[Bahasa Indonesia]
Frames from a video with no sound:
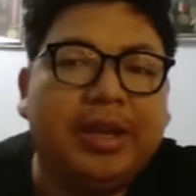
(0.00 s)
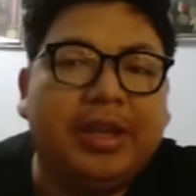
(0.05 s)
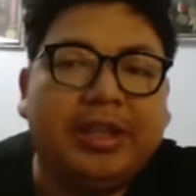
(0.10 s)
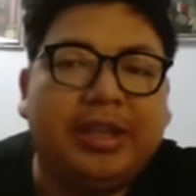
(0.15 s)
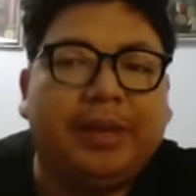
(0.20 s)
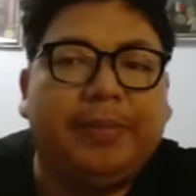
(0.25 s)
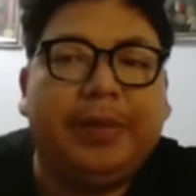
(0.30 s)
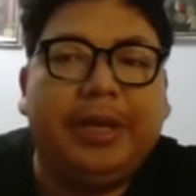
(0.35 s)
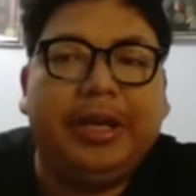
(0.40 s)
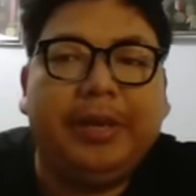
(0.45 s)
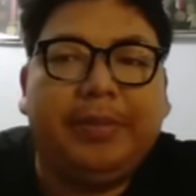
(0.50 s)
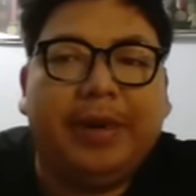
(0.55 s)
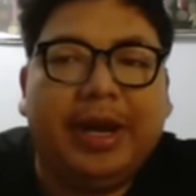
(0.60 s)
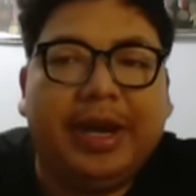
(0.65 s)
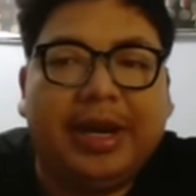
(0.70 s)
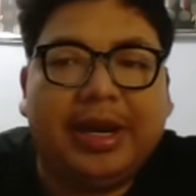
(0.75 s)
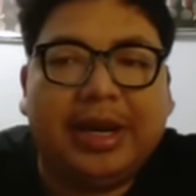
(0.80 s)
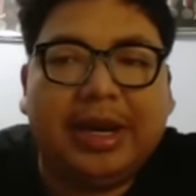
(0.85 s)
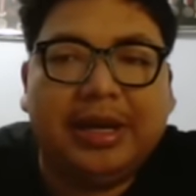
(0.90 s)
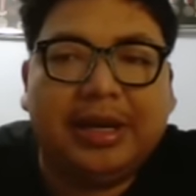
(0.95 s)
Tapi ini
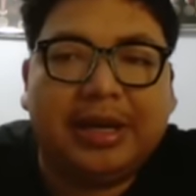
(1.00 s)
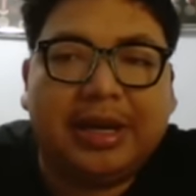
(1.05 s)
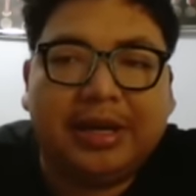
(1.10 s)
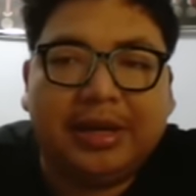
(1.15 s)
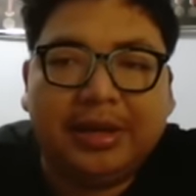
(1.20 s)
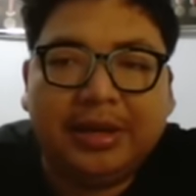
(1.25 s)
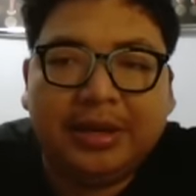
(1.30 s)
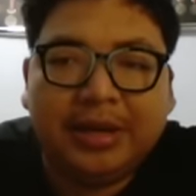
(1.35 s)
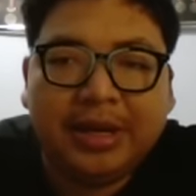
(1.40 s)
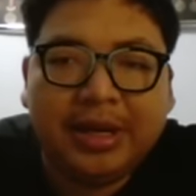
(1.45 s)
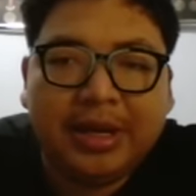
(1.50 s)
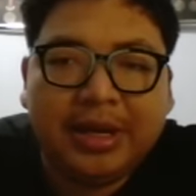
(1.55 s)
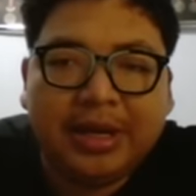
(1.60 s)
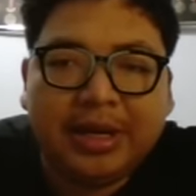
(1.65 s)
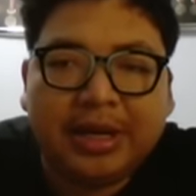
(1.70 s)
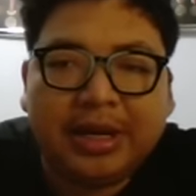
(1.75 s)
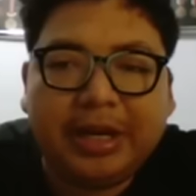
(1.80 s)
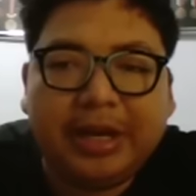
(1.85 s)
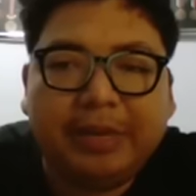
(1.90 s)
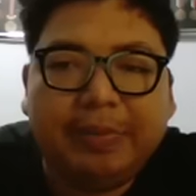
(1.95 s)
mengherankan
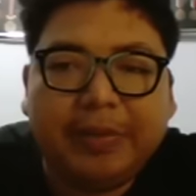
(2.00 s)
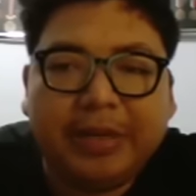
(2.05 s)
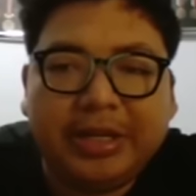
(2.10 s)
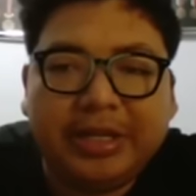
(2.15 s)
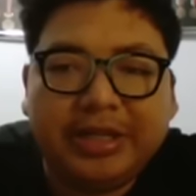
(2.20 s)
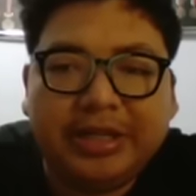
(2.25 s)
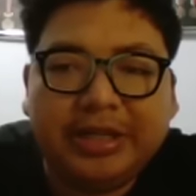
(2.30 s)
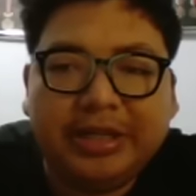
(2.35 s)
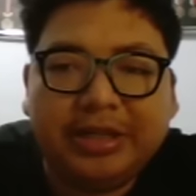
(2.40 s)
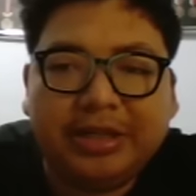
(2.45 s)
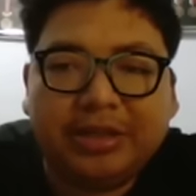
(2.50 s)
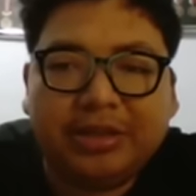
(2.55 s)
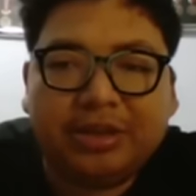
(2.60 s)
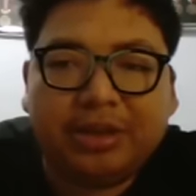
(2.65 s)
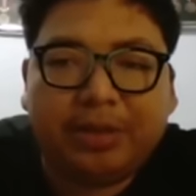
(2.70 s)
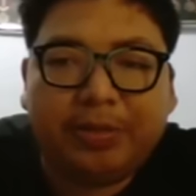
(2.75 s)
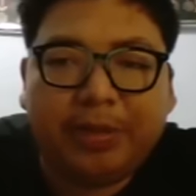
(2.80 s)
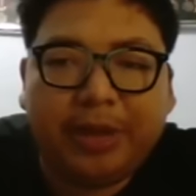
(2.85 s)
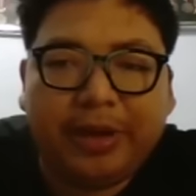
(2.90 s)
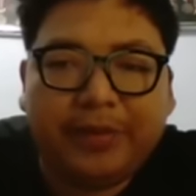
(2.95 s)
kenapa di
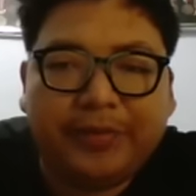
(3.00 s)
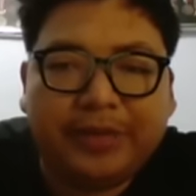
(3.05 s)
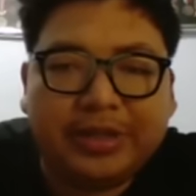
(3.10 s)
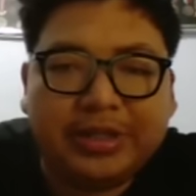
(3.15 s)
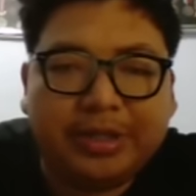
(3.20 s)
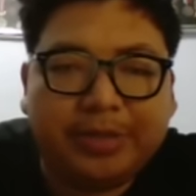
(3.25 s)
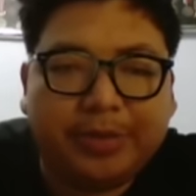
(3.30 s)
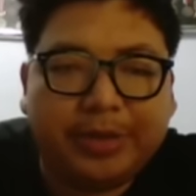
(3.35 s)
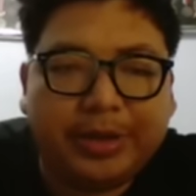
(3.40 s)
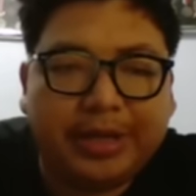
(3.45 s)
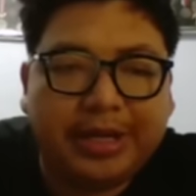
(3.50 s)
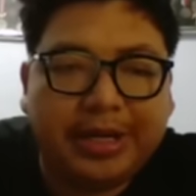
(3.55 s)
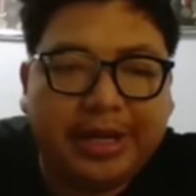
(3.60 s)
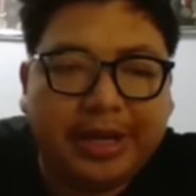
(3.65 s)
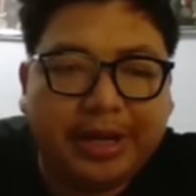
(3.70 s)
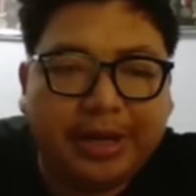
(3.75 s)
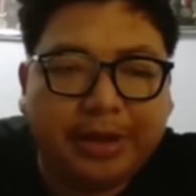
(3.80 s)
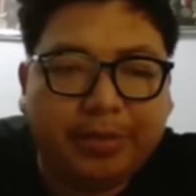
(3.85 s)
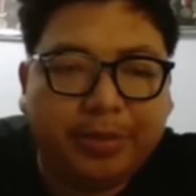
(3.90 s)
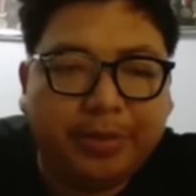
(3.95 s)
top level seperti
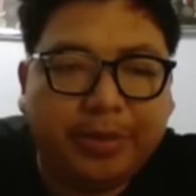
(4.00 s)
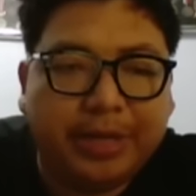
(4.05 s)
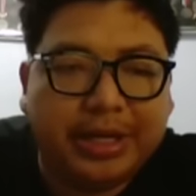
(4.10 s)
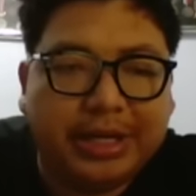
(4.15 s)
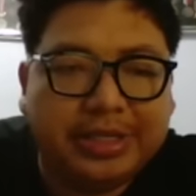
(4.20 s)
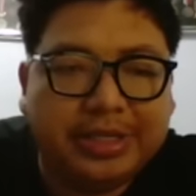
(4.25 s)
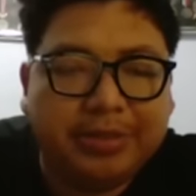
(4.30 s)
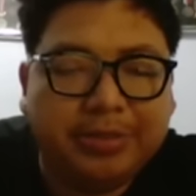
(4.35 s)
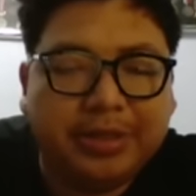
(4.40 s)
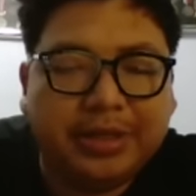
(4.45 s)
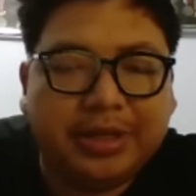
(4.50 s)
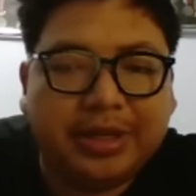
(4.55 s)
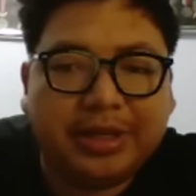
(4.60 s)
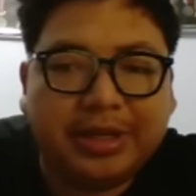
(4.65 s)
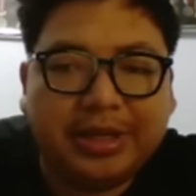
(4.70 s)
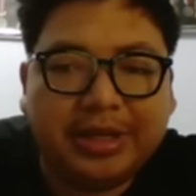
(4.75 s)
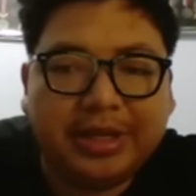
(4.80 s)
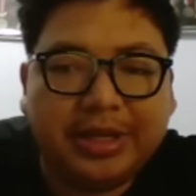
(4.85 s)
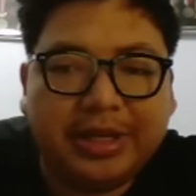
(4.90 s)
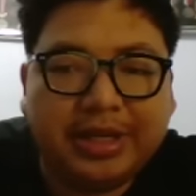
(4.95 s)
Yane Pomniachi bisa
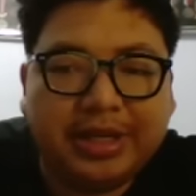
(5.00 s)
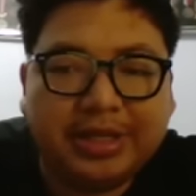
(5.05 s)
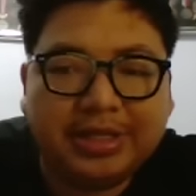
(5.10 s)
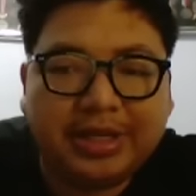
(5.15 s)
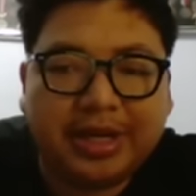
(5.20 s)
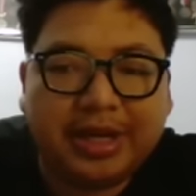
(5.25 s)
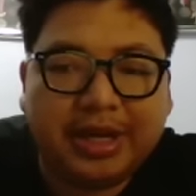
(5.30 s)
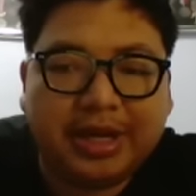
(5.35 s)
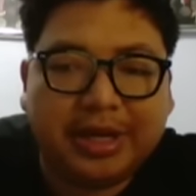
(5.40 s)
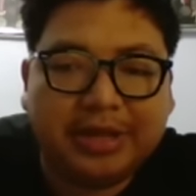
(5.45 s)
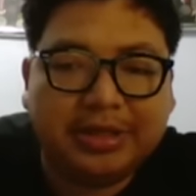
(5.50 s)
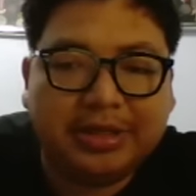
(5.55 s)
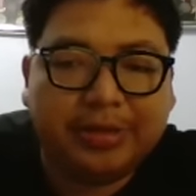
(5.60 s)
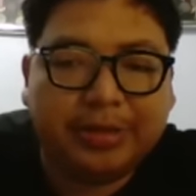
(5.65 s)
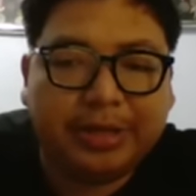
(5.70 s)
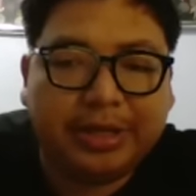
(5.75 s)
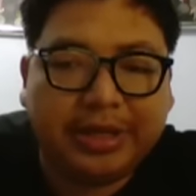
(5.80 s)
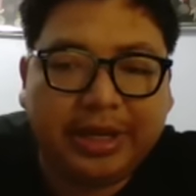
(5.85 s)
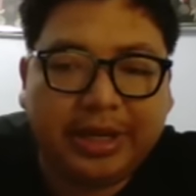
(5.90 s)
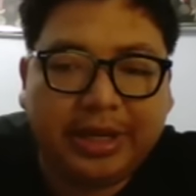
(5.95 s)
terjadi kesalahan
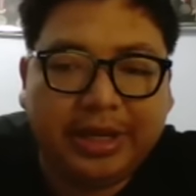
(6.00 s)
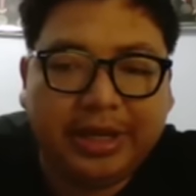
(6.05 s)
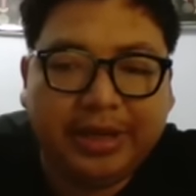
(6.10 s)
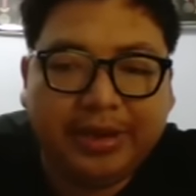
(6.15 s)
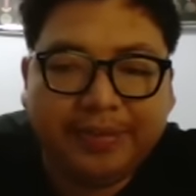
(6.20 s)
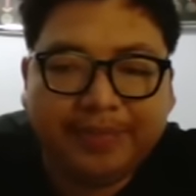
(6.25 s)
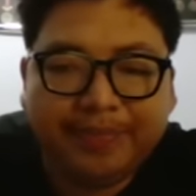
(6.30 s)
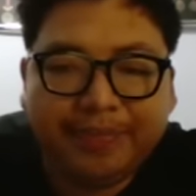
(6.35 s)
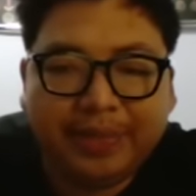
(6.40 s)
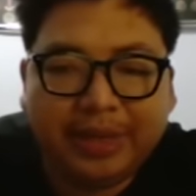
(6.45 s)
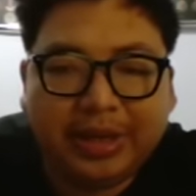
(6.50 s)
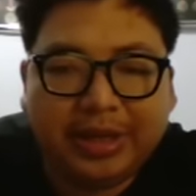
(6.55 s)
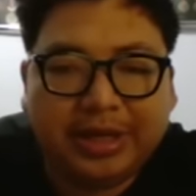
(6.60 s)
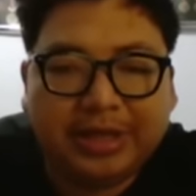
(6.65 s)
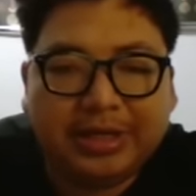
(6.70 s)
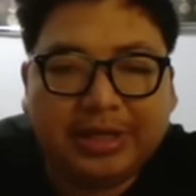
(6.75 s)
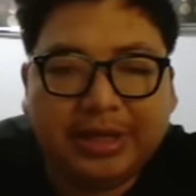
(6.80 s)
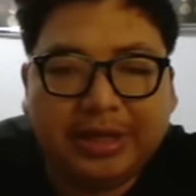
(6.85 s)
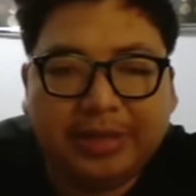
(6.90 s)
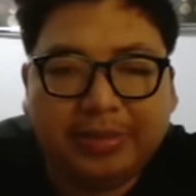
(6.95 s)
seperti ini. Nah
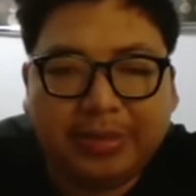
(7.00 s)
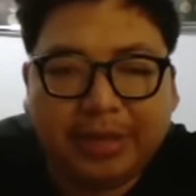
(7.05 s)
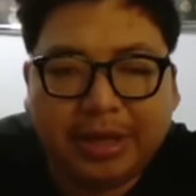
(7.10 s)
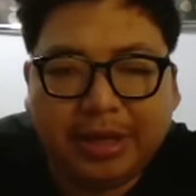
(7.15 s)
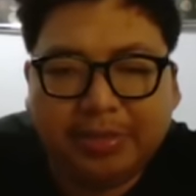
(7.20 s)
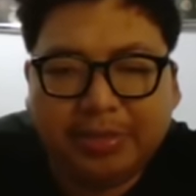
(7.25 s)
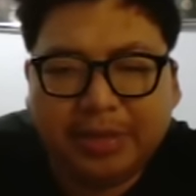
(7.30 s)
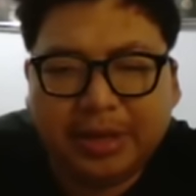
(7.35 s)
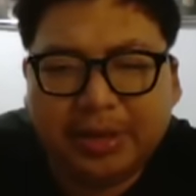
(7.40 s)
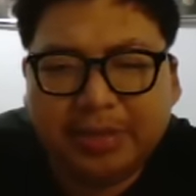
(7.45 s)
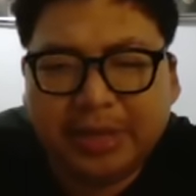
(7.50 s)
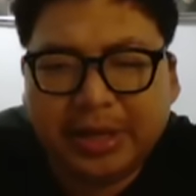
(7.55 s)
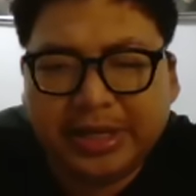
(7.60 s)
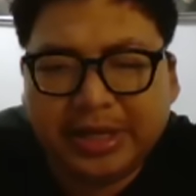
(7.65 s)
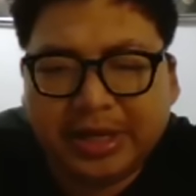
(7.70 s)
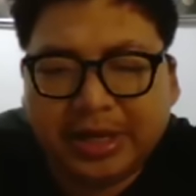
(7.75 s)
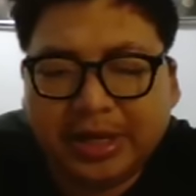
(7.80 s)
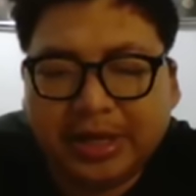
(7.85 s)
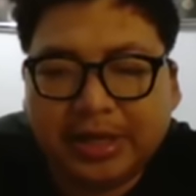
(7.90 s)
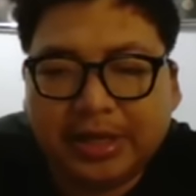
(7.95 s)
saya mengambil
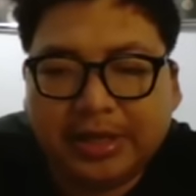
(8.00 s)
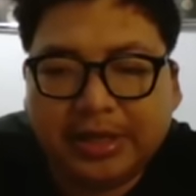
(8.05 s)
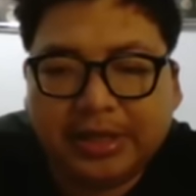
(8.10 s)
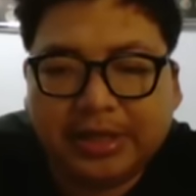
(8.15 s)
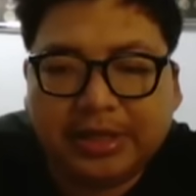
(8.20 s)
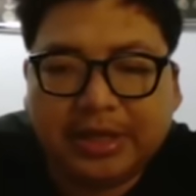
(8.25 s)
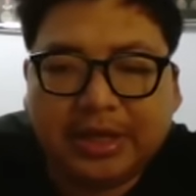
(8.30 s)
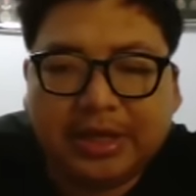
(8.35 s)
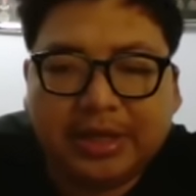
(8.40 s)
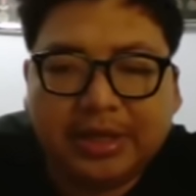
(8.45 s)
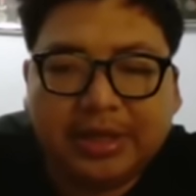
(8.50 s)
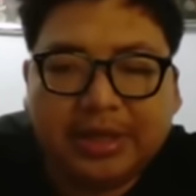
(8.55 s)
banyak analisa